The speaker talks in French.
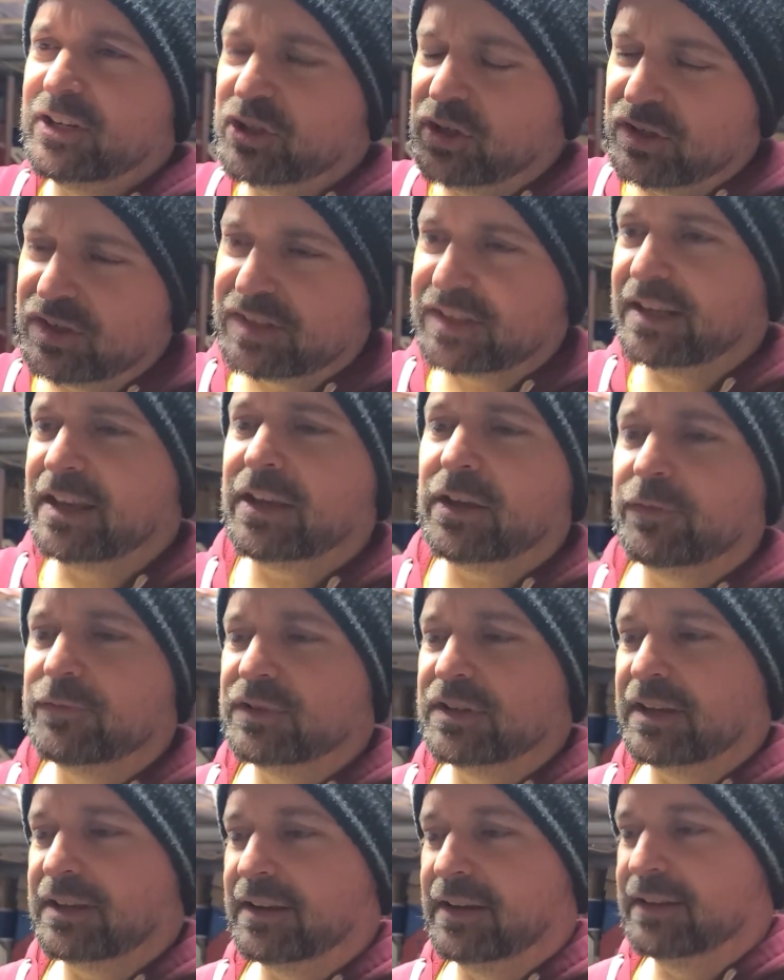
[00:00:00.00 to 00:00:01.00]
Je sais que
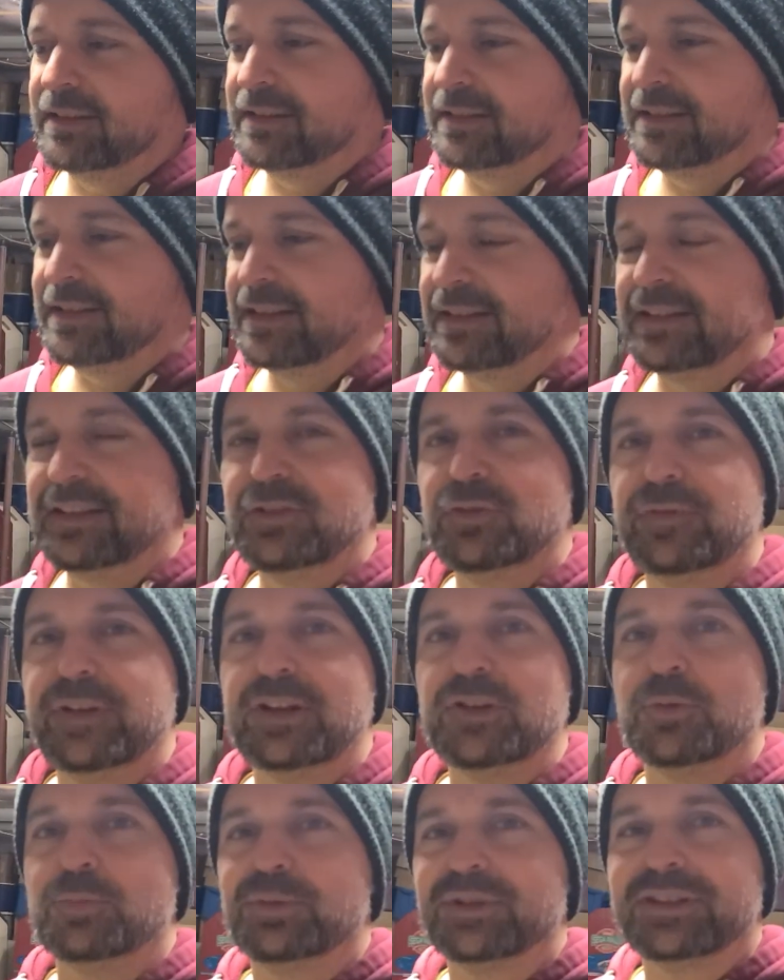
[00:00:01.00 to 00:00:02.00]
vous attendiez des
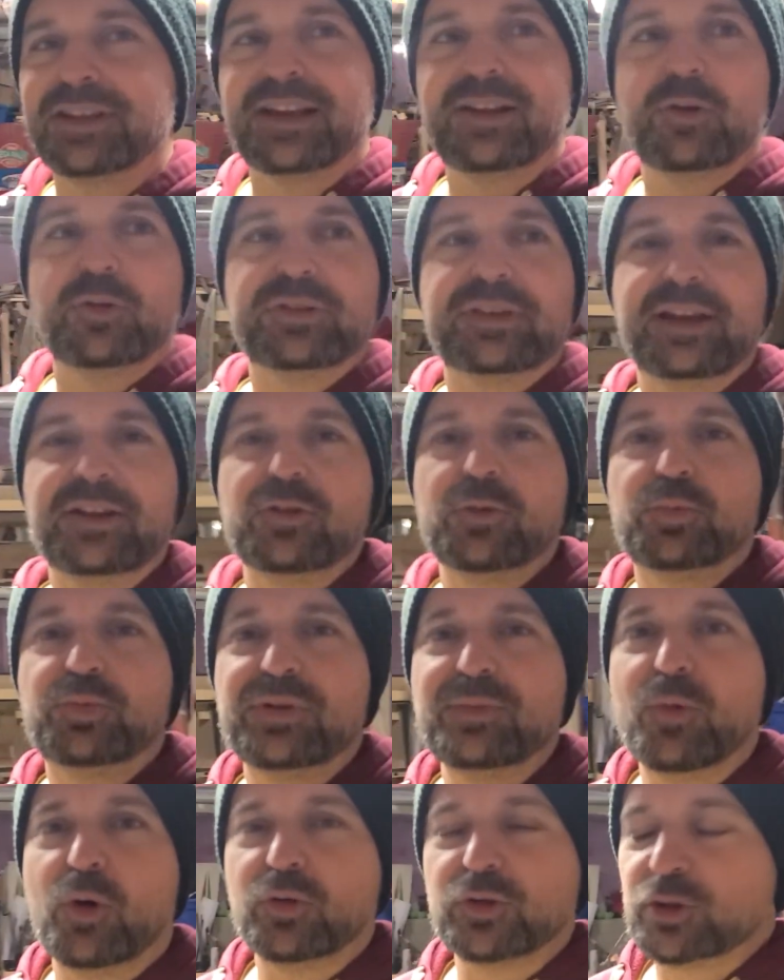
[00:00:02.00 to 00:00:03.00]
nouvelles depuis très longtemps,
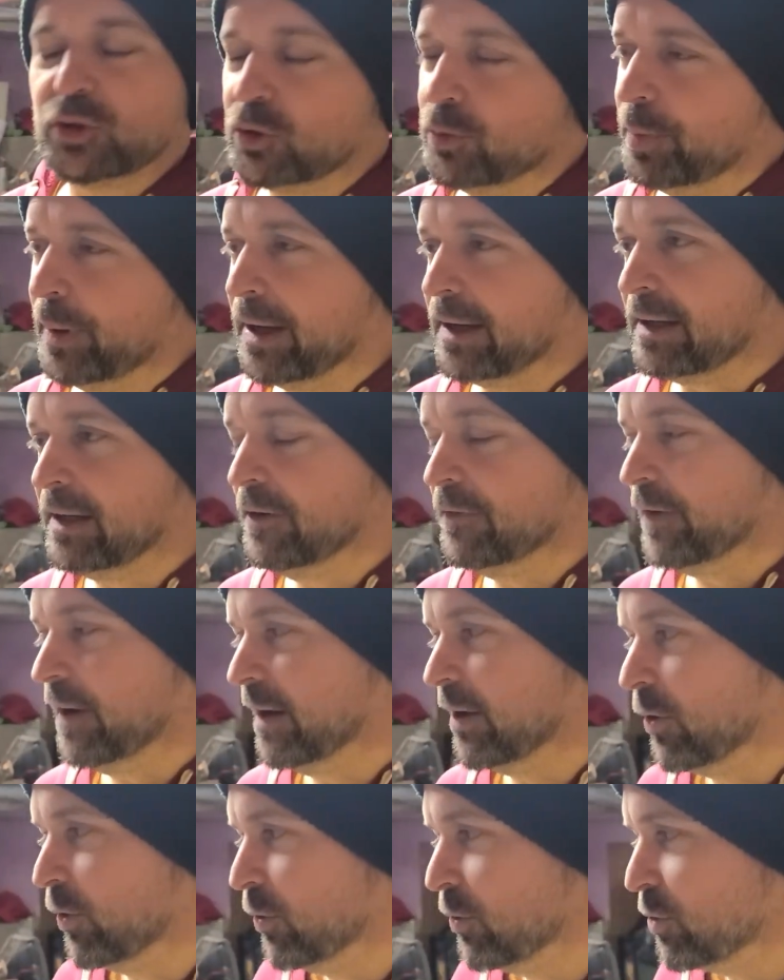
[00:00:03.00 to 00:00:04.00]
depuis mon super
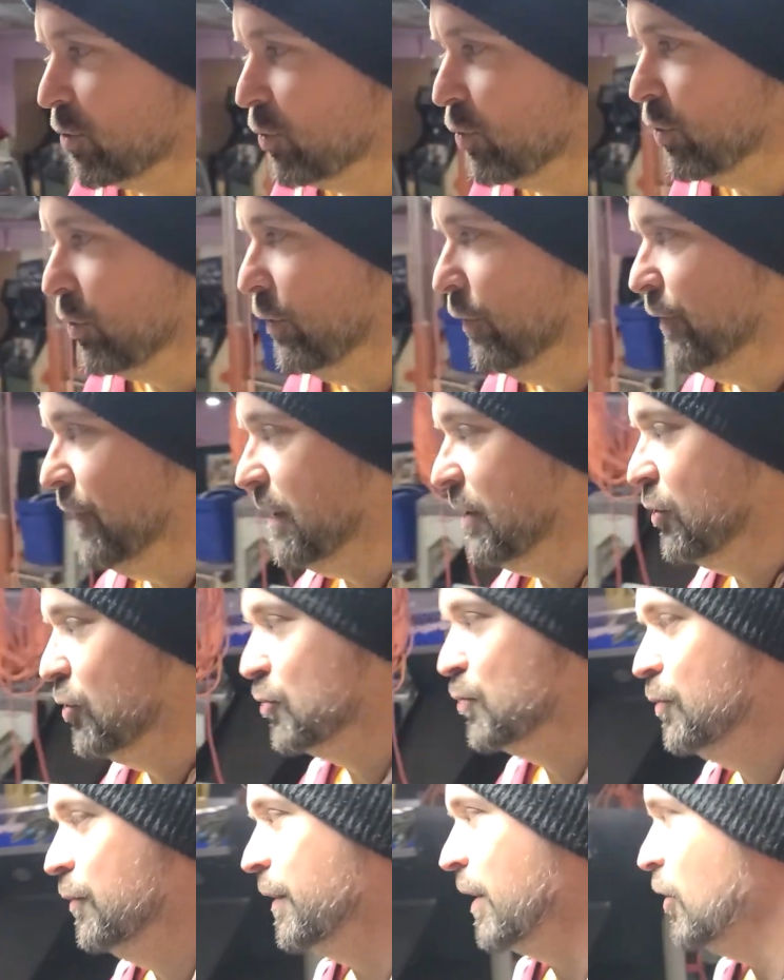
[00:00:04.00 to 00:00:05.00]
cliffhanger sur le fait que
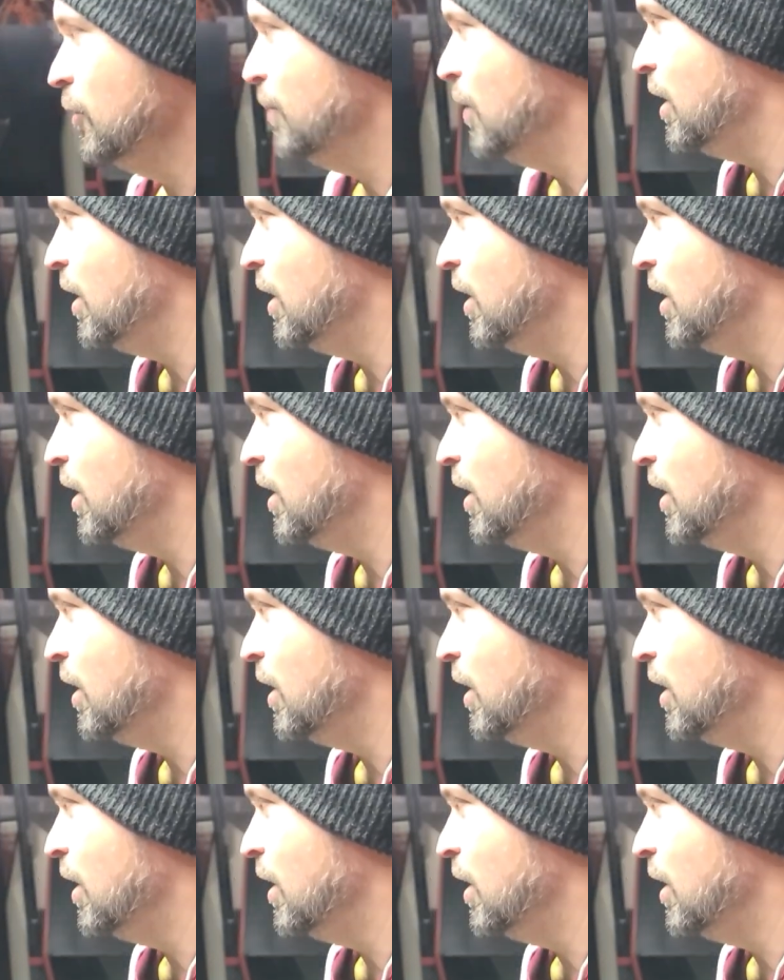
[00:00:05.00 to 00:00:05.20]
je m'ouvrais un